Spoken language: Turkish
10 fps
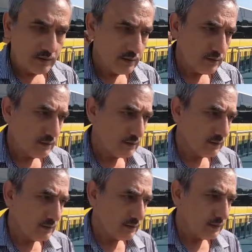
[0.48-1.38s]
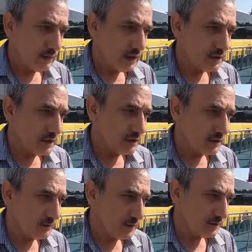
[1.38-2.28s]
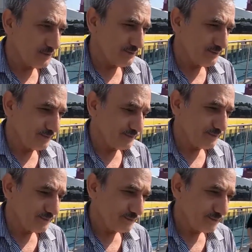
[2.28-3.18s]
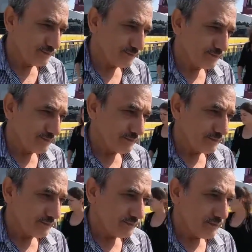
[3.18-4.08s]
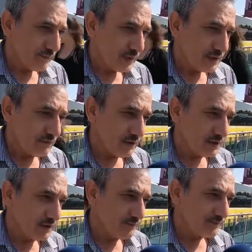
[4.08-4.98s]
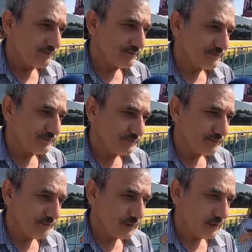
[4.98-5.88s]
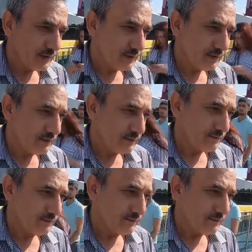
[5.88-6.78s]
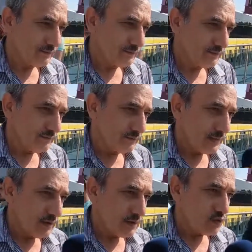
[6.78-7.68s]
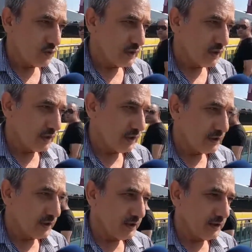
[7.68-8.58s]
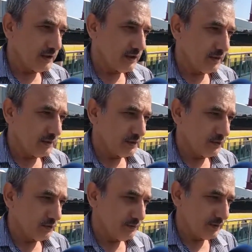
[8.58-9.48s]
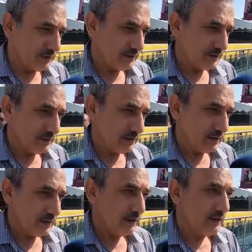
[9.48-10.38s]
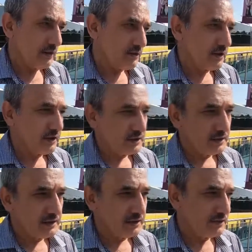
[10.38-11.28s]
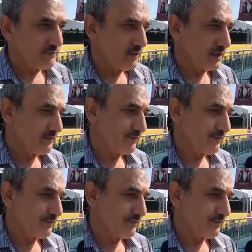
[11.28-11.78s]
Adınız nedir? Necdet Yılmaz. Nerelisiniz? Sivaslıyım. Nerede ikamet ediyorsunuz? Şu anda Kağıthane'de ikamet ediyorum. Ee, Sarıyer'de de kızım var.